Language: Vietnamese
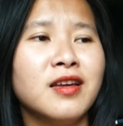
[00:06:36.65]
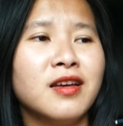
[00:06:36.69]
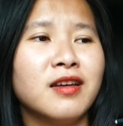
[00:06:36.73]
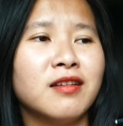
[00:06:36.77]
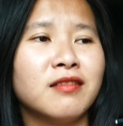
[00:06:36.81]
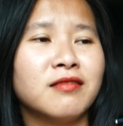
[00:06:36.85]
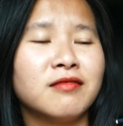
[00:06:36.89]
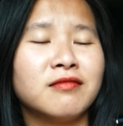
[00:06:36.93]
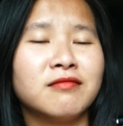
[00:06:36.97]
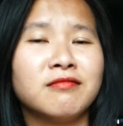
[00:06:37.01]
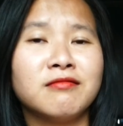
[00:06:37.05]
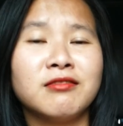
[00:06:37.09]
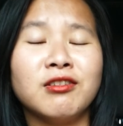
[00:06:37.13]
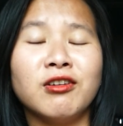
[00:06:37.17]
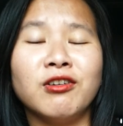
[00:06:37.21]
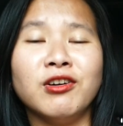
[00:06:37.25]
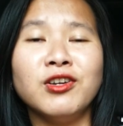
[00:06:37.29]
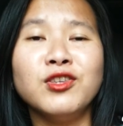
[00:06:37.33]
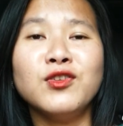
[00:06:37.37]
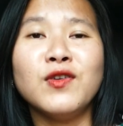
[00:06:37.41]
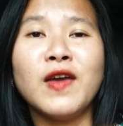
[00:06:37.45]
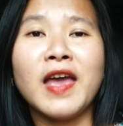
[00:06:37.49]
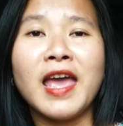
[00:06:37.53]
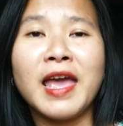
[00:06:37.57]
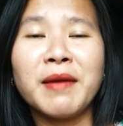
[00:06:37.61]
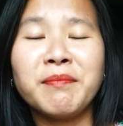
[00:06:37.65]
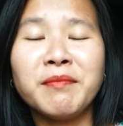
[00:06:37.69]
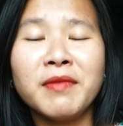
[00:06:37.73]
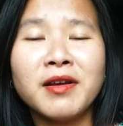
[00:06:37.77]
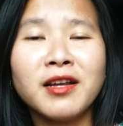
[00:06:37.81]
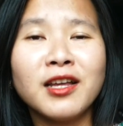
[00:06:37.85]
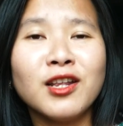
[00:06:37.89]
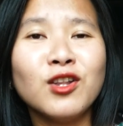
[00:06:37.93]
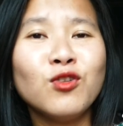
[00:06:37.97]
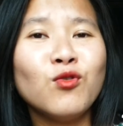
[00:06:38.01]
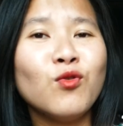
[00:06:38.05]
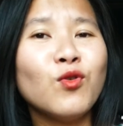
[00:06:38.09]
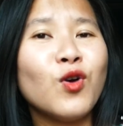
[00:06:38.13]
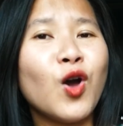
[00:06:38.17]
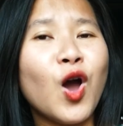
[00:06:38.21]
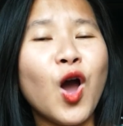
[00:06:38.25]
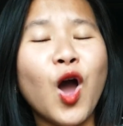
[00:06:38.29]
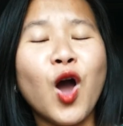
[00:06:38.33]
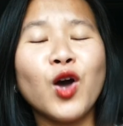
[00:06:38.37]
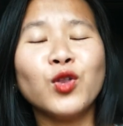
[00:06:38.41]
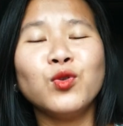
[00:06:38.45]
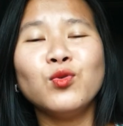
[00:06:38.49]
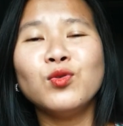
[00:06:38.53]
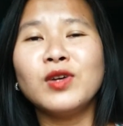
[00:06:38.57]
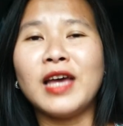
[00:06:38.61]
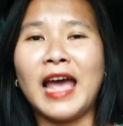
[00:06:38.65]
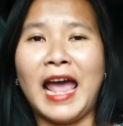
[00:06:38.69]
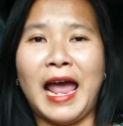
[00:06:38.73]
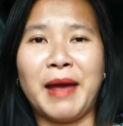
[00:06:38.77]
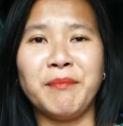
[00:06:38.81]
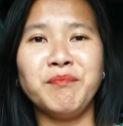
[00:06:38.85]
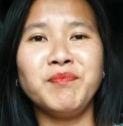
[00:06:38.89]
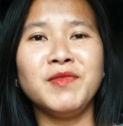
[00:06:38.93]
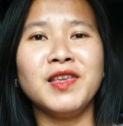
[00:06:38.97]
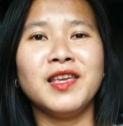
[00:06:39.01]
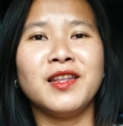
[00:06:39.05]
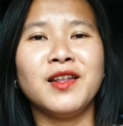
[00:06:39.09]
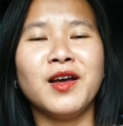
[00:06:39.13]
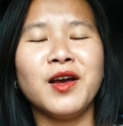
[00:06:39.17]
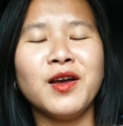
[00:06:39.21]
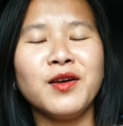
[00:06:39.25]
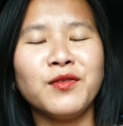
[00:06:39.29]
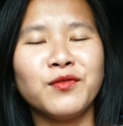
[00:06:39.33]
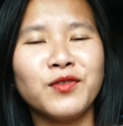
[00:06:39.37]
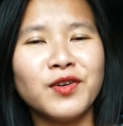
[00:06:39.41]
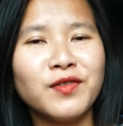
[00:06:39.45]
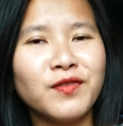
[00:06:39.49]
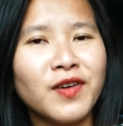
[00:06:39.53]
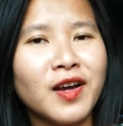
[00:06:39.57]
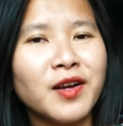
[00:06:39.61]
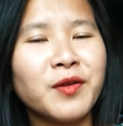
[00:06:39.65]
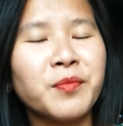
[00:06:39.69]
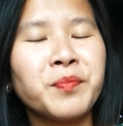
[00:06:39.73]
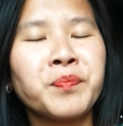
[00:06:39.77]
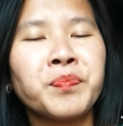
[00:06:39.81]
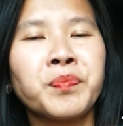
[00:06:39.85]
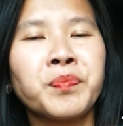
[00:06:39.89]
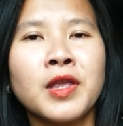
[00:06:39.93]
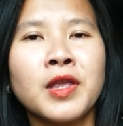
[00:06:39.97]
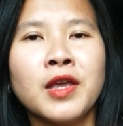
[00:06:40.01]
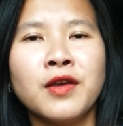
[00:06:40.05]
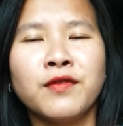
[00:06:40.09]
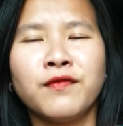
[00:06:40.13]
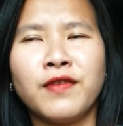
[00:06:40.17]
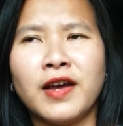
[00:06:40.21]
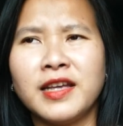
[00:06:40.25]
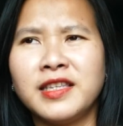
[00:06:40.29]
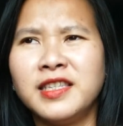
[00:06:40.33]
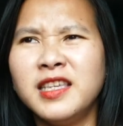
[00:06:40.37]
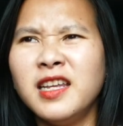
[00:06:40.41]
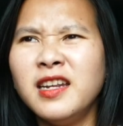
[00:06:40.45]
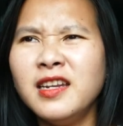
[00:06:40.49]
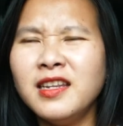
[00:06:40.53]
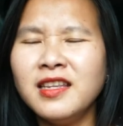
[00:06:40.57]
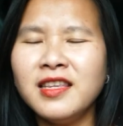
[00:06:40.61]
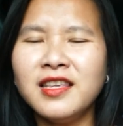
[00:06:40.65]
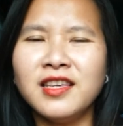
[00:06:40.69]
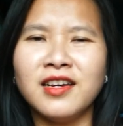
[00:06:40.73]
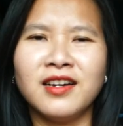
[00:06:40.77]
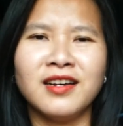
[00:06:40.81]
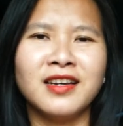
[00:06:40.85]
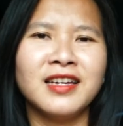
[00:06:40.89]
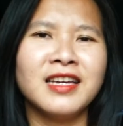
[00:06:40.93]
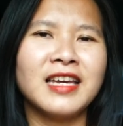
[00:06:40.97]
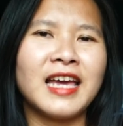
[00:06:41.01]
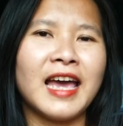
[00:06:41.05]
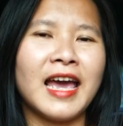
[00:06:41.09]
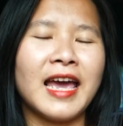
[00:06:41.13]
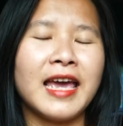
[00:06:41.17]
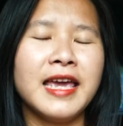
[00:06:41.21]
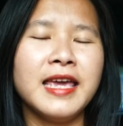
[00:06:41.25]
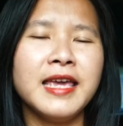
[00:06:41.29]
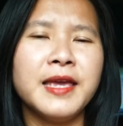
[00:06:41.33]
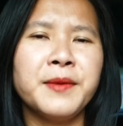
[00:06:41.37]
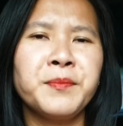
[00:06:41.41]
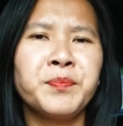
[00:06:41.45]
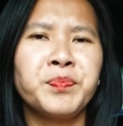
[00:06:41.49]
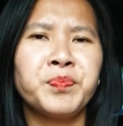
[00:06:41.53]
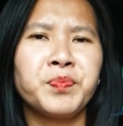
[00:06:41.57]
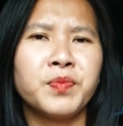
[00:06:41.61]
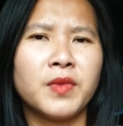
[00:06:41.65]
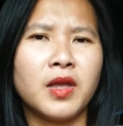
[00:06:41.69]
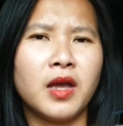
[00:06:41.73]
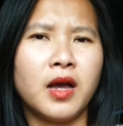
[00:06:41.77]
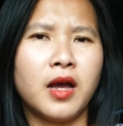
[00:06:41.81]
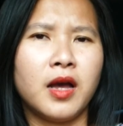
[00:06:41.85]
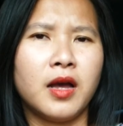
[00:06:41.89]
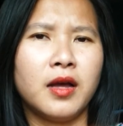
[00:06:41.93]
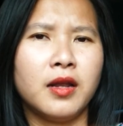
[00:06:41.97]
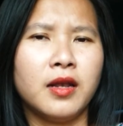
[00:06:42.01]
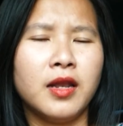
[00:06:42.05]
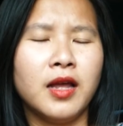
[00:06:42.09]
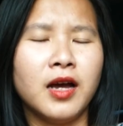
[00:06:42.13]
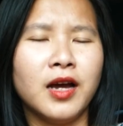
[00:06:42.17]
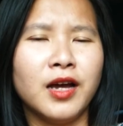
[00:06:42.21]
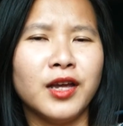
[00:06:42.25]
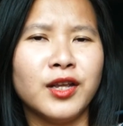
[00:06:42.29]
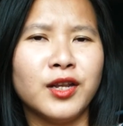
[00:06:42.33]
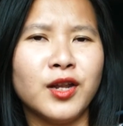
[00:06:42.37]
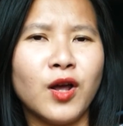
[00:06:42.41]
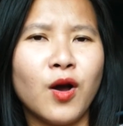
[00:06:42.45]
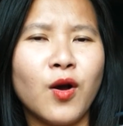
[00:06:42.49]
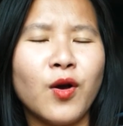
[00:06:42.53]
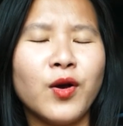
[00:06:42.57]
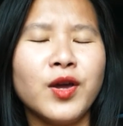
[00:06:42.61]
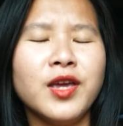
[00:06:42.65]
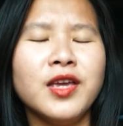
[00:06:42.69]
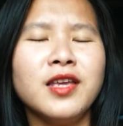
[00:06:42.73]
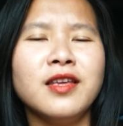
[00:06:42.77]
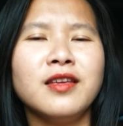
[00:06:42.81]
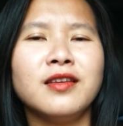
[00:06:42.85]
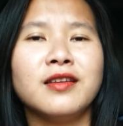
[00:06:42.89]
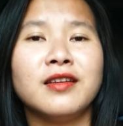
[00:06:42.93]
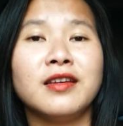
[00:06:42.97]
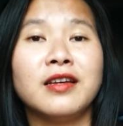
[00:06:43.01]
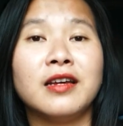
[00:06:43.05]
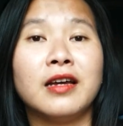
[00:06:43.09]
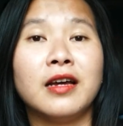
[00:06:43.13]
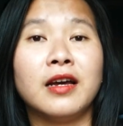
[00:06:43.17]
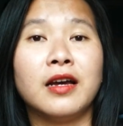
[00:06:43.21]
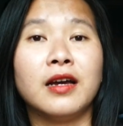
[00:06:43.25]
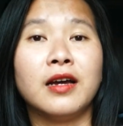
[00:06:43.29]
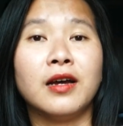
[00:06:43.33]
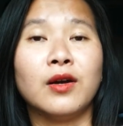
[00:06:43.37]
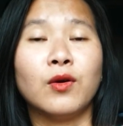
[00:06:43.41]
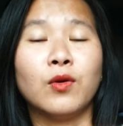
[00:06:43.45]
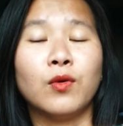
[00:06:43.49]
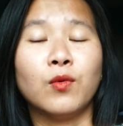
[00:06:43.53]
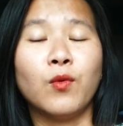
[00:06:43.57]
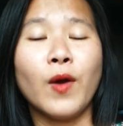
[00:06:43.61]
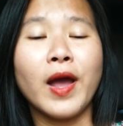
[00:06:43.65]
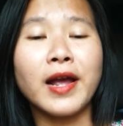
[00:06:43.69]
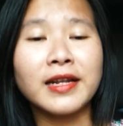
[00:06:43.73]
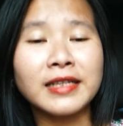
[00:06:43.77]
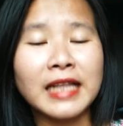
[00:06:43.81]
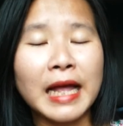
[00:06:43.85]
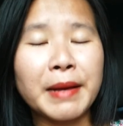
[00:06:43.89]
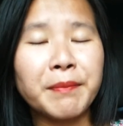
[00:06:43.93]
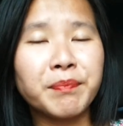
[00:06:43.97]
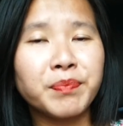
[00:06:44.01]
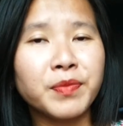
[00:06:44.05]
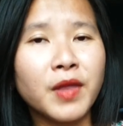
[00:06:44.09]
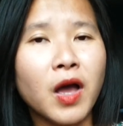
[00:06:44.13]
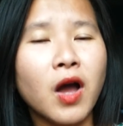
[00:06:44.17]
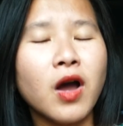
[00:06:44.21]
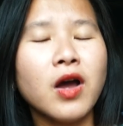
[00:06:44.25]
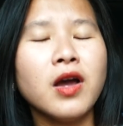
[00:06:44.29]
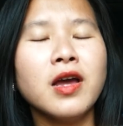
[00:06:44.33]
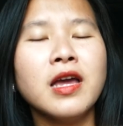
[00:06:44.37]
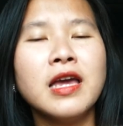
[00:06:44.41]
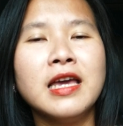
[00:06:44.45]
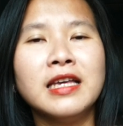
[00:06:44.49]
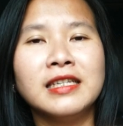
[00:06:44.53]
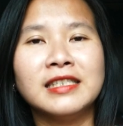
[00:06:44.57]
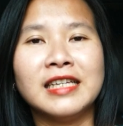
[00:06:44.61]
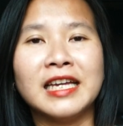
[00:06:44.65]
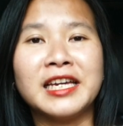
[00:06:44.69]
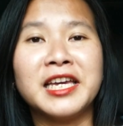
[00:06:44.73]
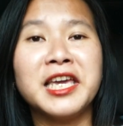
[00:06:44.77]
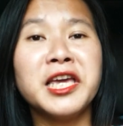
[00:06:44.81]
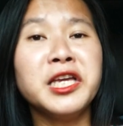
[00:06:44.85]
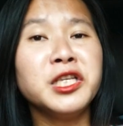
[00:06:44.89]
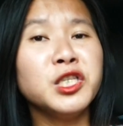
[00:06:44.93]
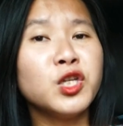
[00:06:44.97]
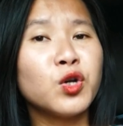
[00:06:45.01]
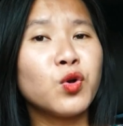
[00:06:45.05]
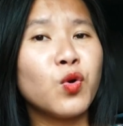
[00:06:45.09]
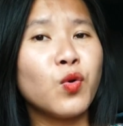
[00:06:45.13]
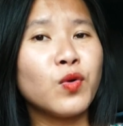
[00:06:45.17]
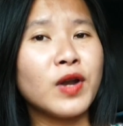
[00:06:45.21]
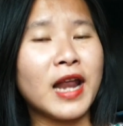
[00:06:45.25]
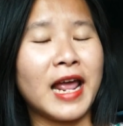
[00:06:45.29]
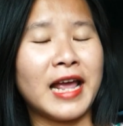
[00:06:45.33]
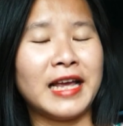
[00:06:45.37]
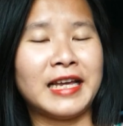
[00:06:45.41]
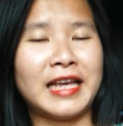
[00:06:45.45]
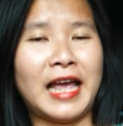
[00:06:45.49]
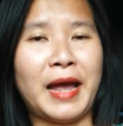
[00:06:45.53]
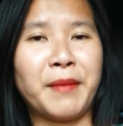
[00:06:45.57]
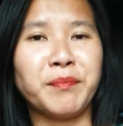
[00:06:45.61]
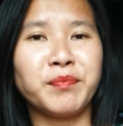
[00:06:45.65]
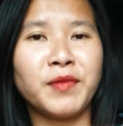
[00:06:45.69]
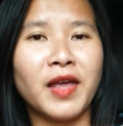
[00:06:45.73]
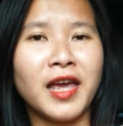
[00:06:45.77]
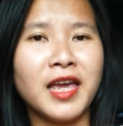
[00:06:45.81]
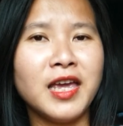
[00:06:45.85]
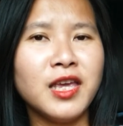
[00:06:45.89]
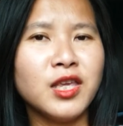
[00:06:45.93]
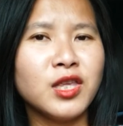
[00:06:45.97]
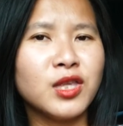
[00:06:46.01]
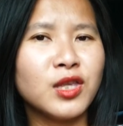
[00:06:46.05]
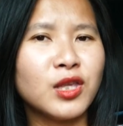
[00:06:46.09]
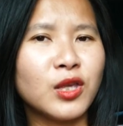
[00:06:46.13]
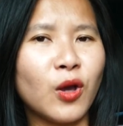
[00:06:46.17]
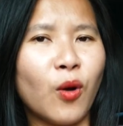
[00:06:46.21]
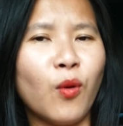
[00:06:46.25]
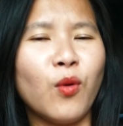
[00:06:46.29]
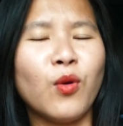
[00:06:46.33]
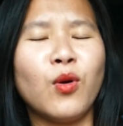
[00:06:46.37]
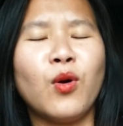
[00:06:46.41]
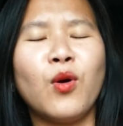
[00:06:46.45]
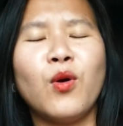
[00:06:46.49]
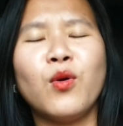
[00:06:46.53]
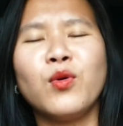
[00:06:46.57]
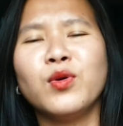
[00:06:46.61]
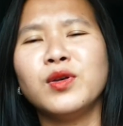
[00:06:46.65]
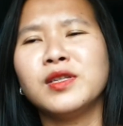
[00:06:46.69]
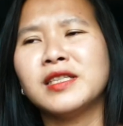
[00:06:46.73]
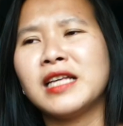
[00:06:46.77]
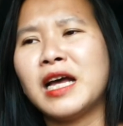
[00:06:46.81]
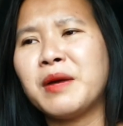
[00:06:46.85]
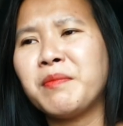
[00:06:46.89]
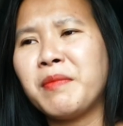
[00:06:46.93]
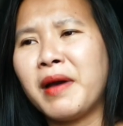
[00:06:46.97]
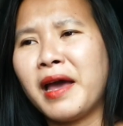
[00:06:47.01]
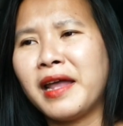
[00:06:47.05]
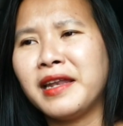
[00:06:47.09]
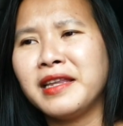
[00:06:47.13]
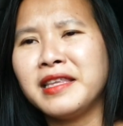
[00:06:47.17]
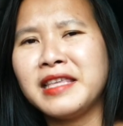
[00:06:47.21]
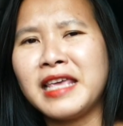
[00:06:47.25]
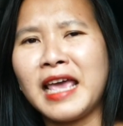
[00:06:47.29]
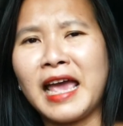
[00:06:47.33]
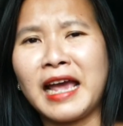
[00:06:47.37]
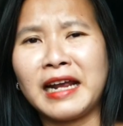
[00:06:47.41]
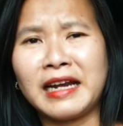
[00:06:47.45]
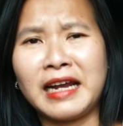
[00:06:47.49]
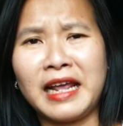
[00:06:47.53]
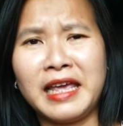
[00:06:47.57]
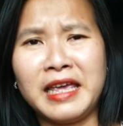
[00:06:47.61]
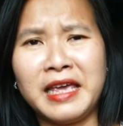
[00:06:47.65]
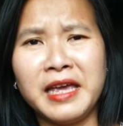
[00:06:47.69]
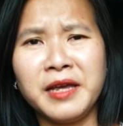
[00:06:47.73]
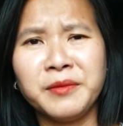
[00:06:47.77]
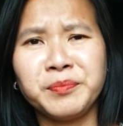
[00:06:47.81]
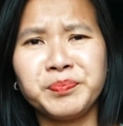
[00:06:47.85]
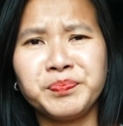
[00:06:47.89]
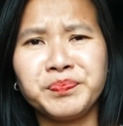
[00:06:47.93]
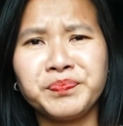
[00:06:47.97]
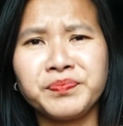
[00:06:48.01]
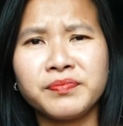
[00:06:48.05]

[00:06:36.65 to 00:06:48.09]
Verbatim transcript: à, gửi cho em cái thuốc ho thuốc cảm gì đó vân vân và chính những cái à, lời nói à, quan tâm đó sẽ khiến cho cô nàng cảm thấy trời ơi sao mà anh chàng này á